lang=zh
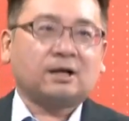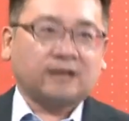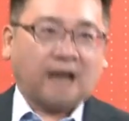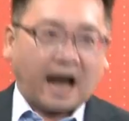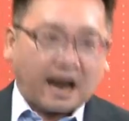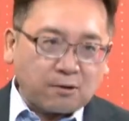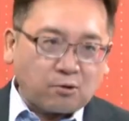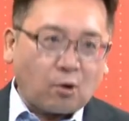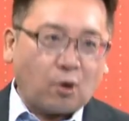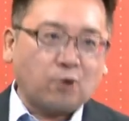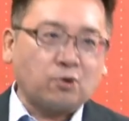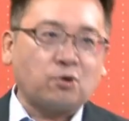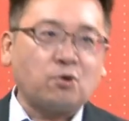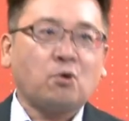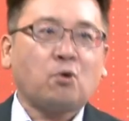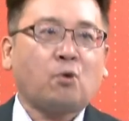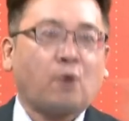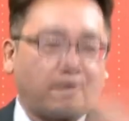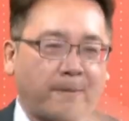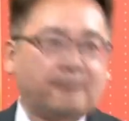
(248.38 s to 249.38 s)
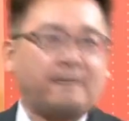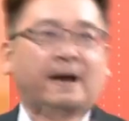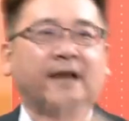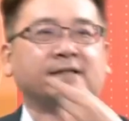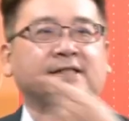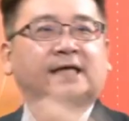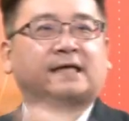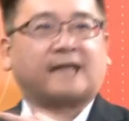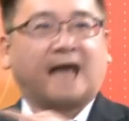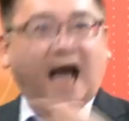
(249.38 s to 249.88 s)
韩国瑜会被爆
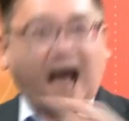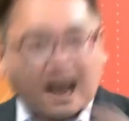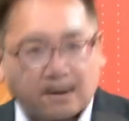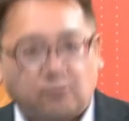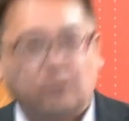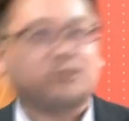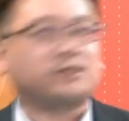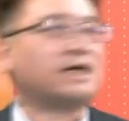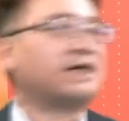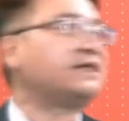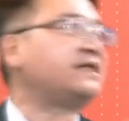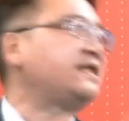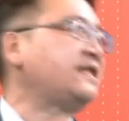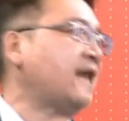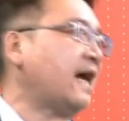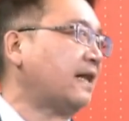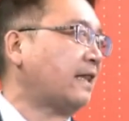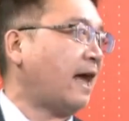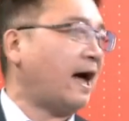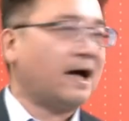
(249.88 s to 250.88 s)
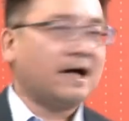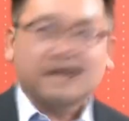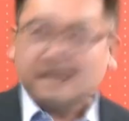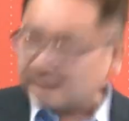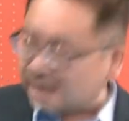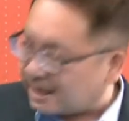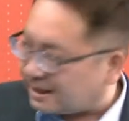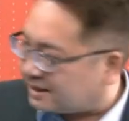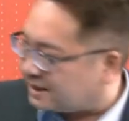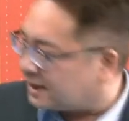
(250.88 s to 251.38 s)
炸台，韩国瑜是很想啊，
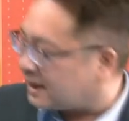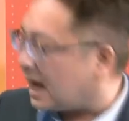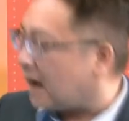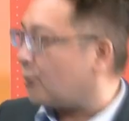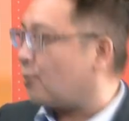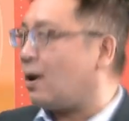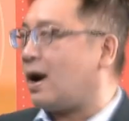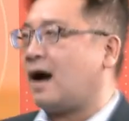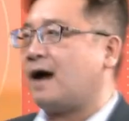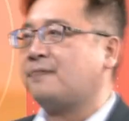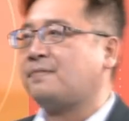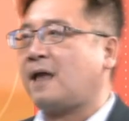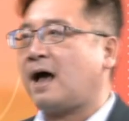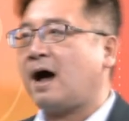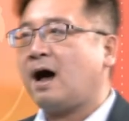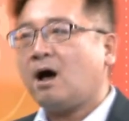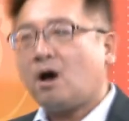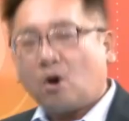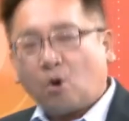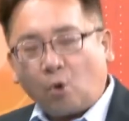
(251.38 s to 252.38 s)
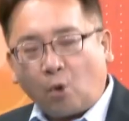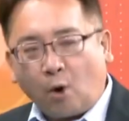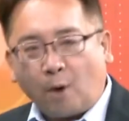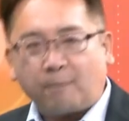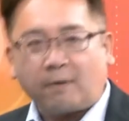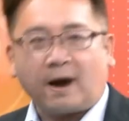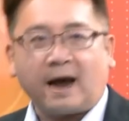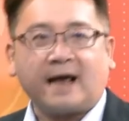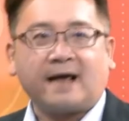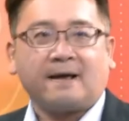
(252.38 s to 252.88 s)
但蒋万安呢会
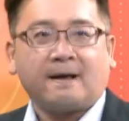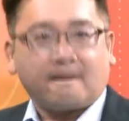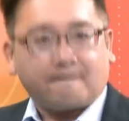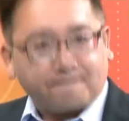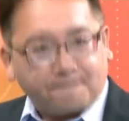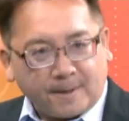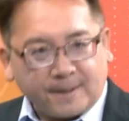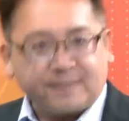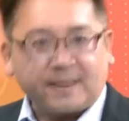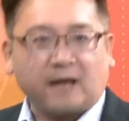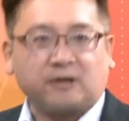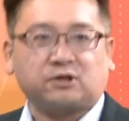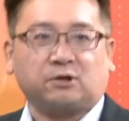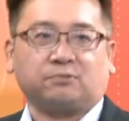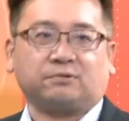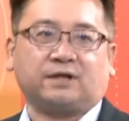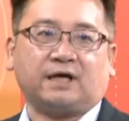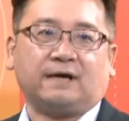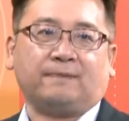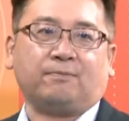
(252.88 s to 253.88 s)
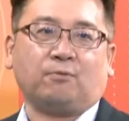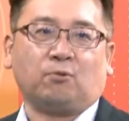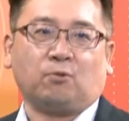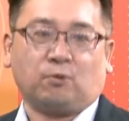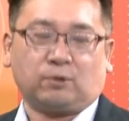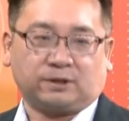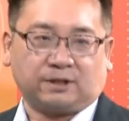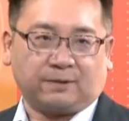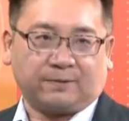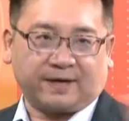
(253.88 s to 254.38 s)
不会笨到这种地步？
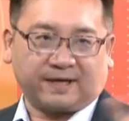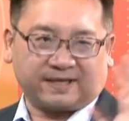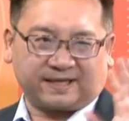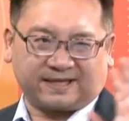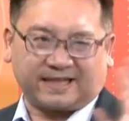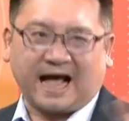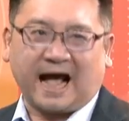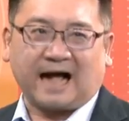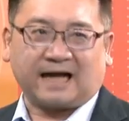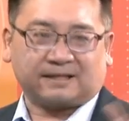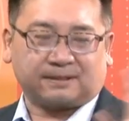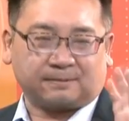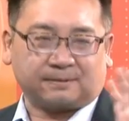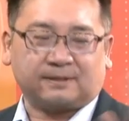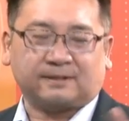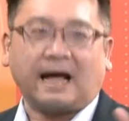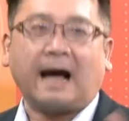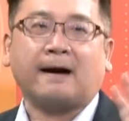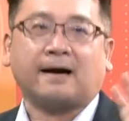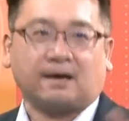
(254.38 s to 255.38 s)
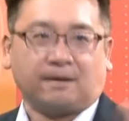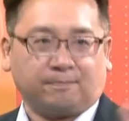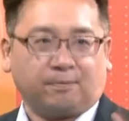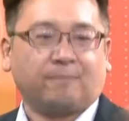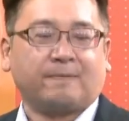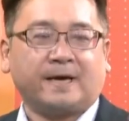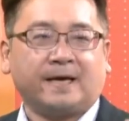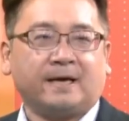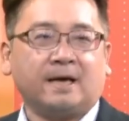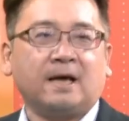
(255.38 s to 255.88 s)
我认为大大可
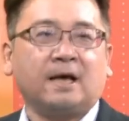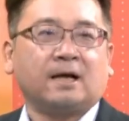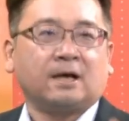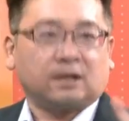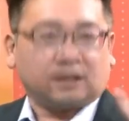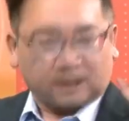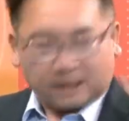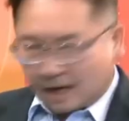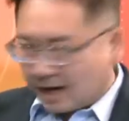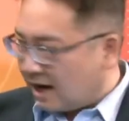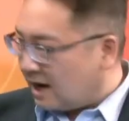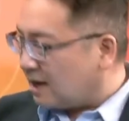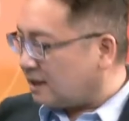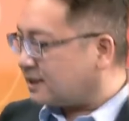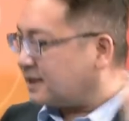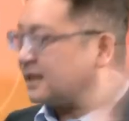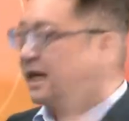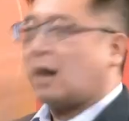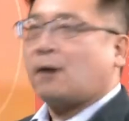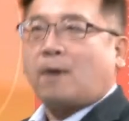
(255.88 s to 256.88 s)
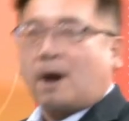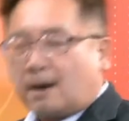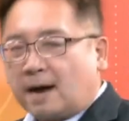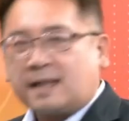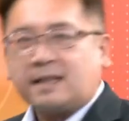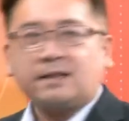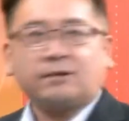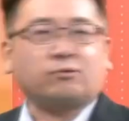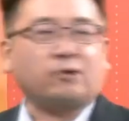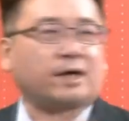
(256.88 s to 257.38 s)
不必。呃，蒋万
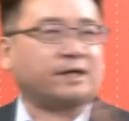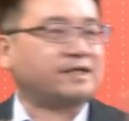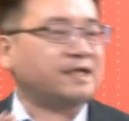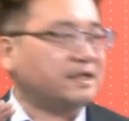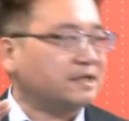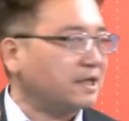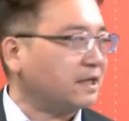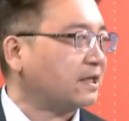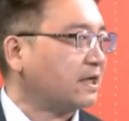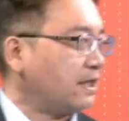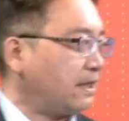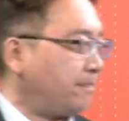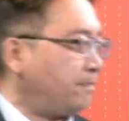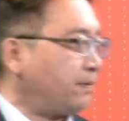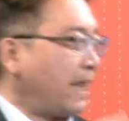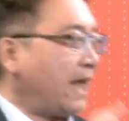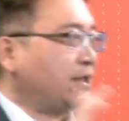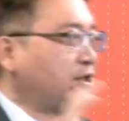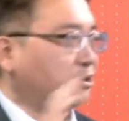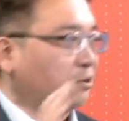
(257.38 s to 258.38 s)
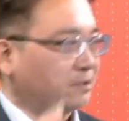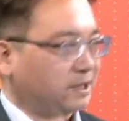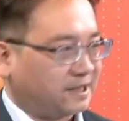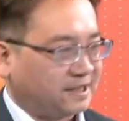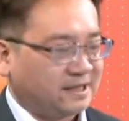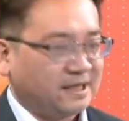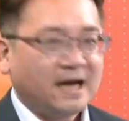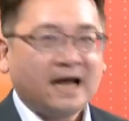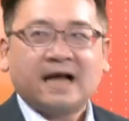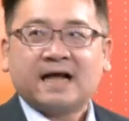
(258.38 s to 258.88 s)
安对政策可能不太熟
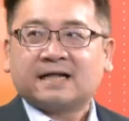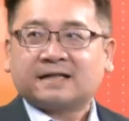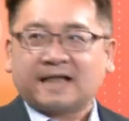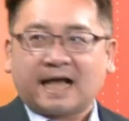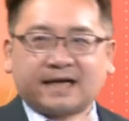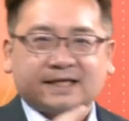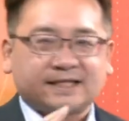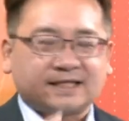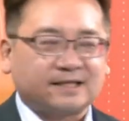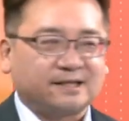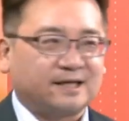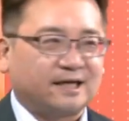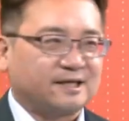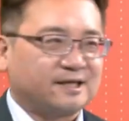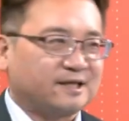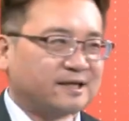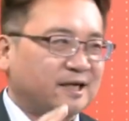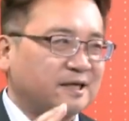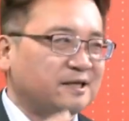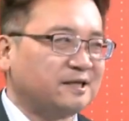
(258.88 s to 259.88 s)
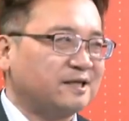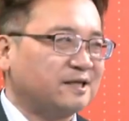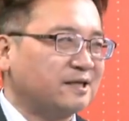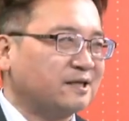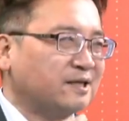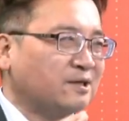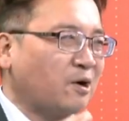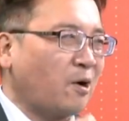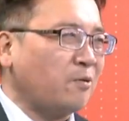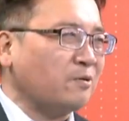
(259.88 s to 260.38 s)
悉，嗯，但是呢，深
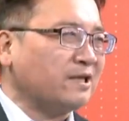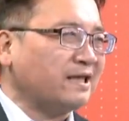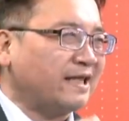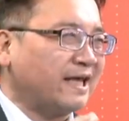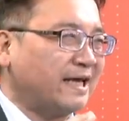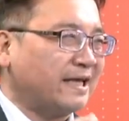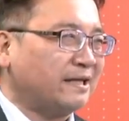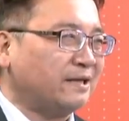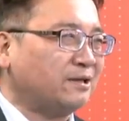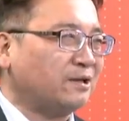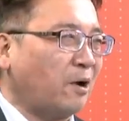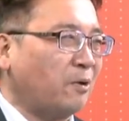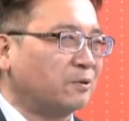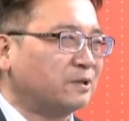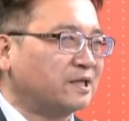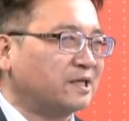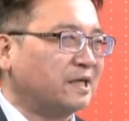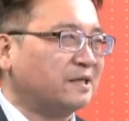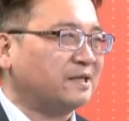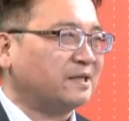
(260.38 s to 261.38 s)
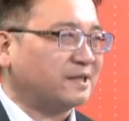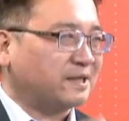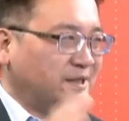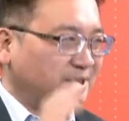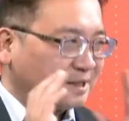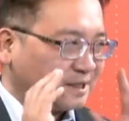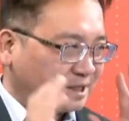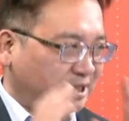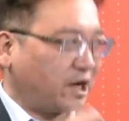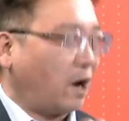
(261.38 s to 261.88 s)
知宫廷斗争
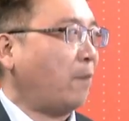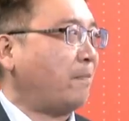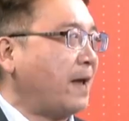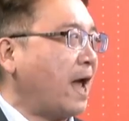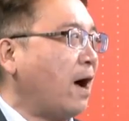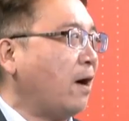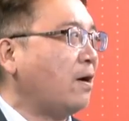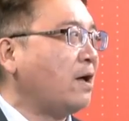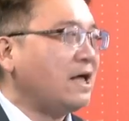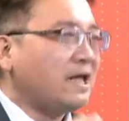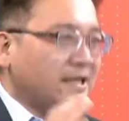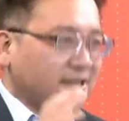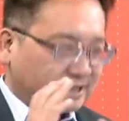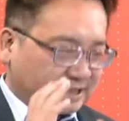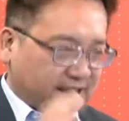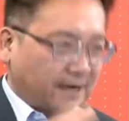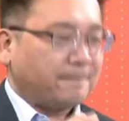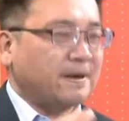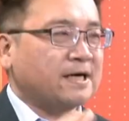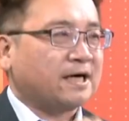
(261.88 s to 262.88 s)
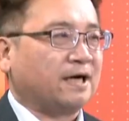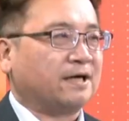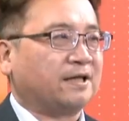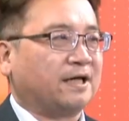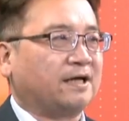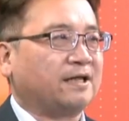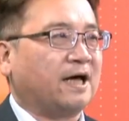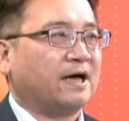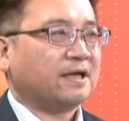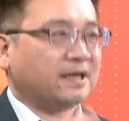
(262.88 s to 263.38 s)
之巧妙，怎么可
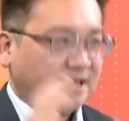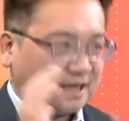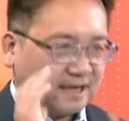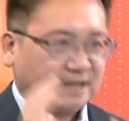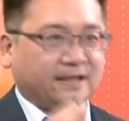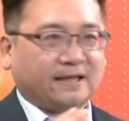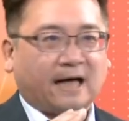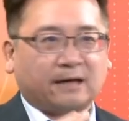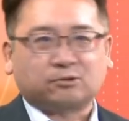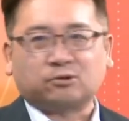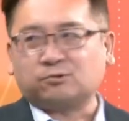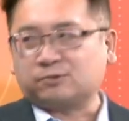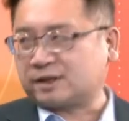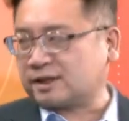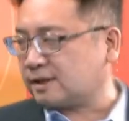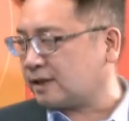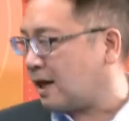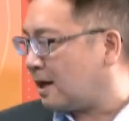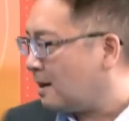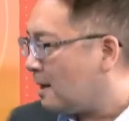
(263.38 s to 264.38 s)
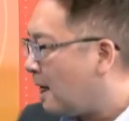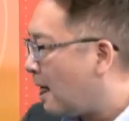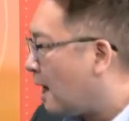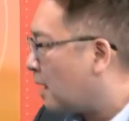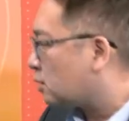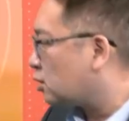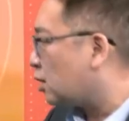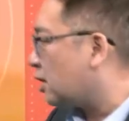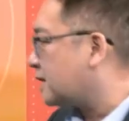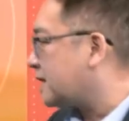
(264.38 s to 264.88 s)
能呢？引狼入室呢？
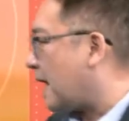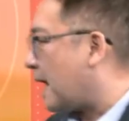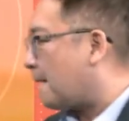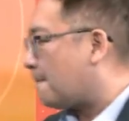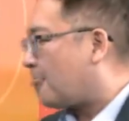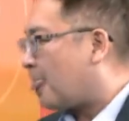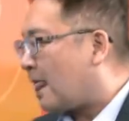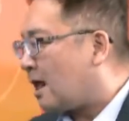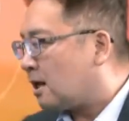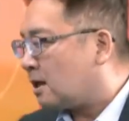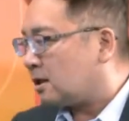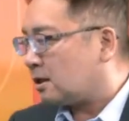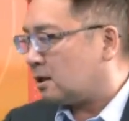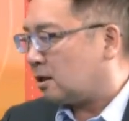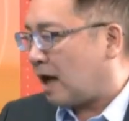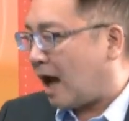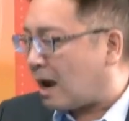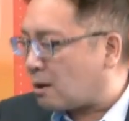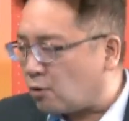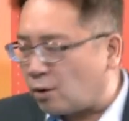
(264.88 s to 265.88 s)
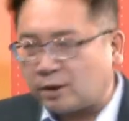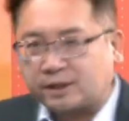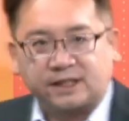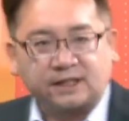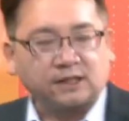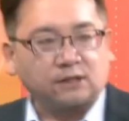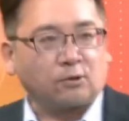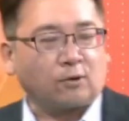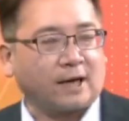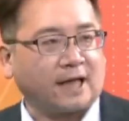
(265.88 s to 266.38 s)
最后讲，韩国瑜
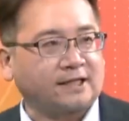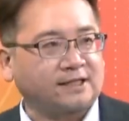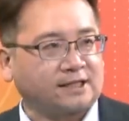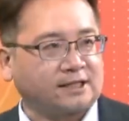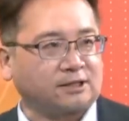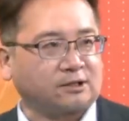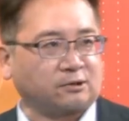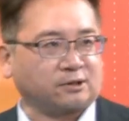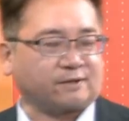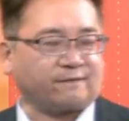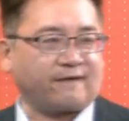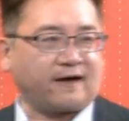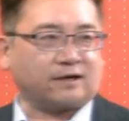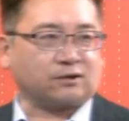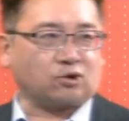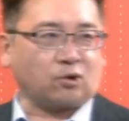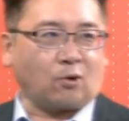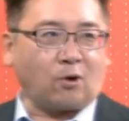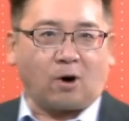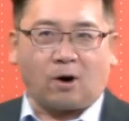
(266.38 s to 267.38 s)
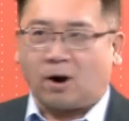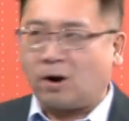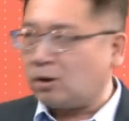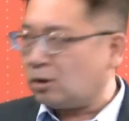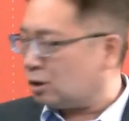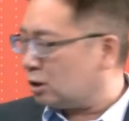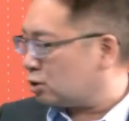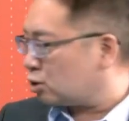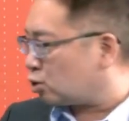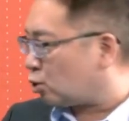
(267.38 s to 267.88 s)
这次回来骑手是非常多
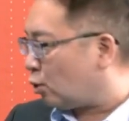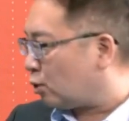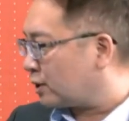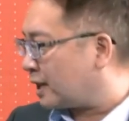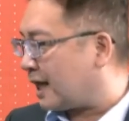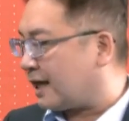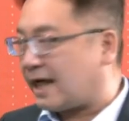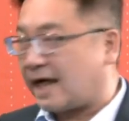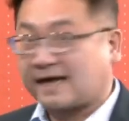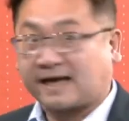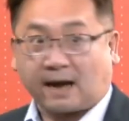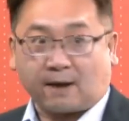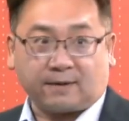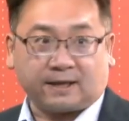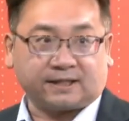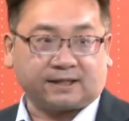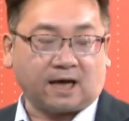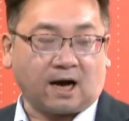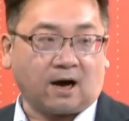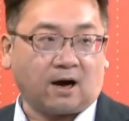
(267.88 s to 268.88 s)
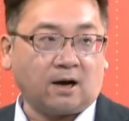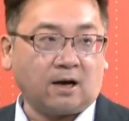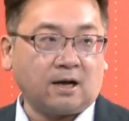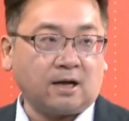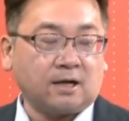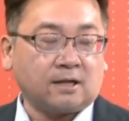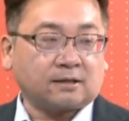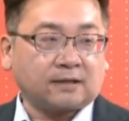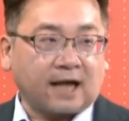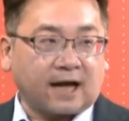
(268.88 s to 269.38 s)
哦。昨天，哎，开玩笑，
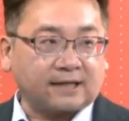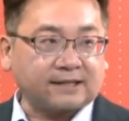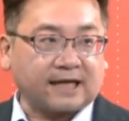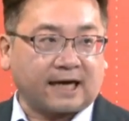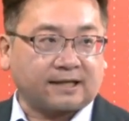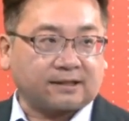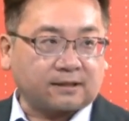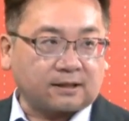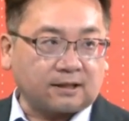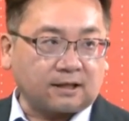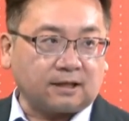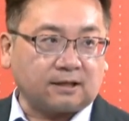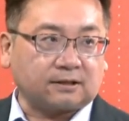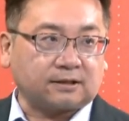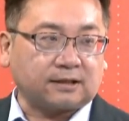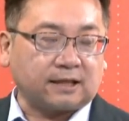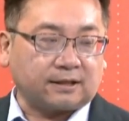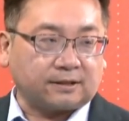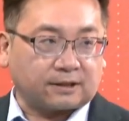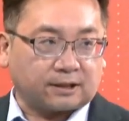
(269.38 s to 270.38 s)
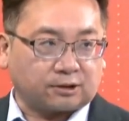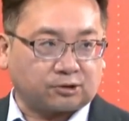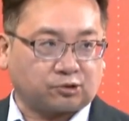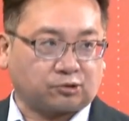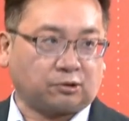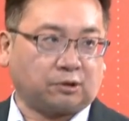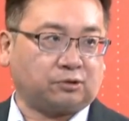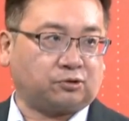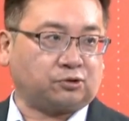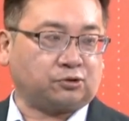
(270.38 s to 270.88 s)
他在特定的
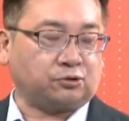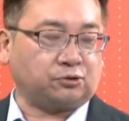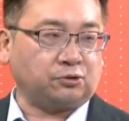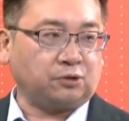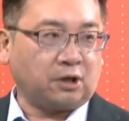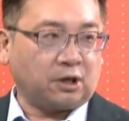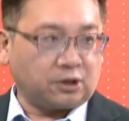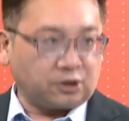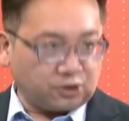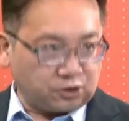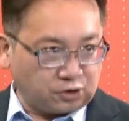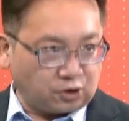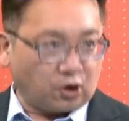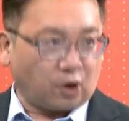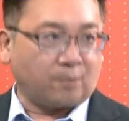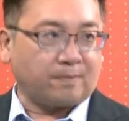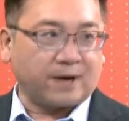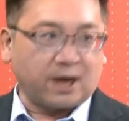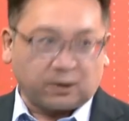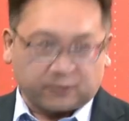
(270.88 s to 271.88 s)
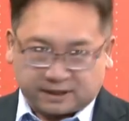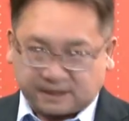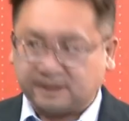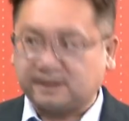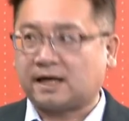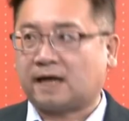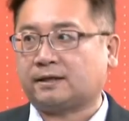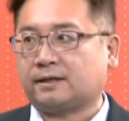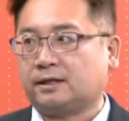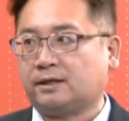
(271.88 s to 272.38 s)
选区。有没有影
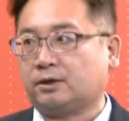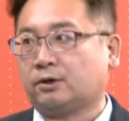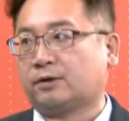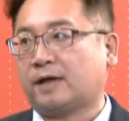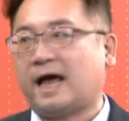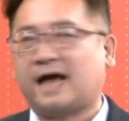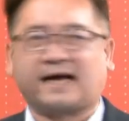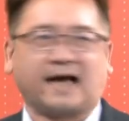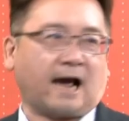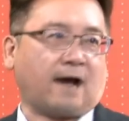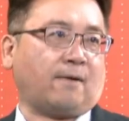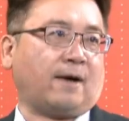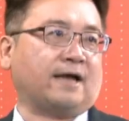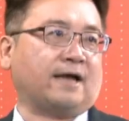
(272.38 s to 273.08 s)
响力？有的，哎，开